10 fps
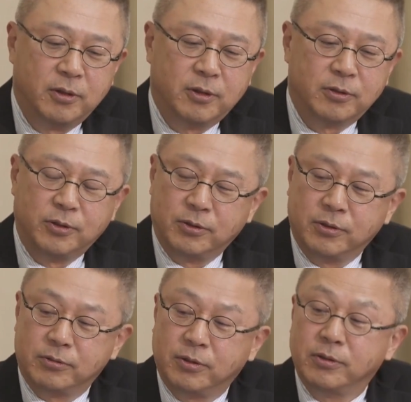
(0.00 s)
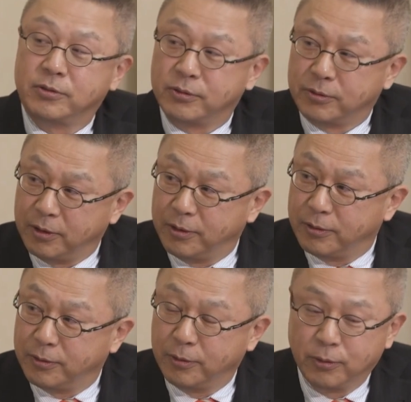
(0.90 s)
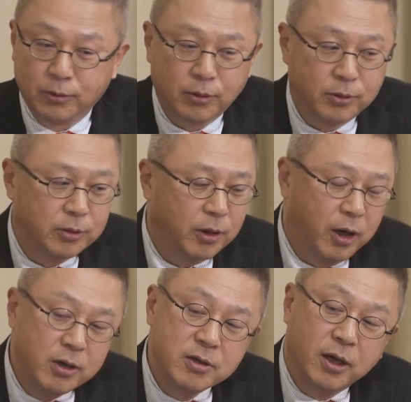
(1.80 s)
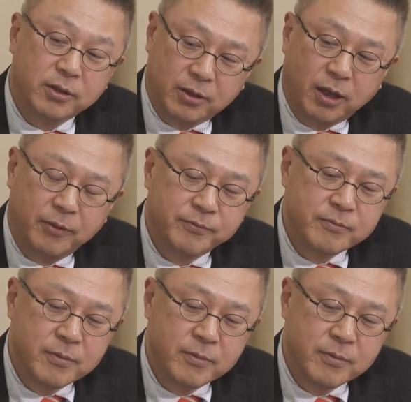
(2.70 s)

あ言ってんですよね、だからね案外ね、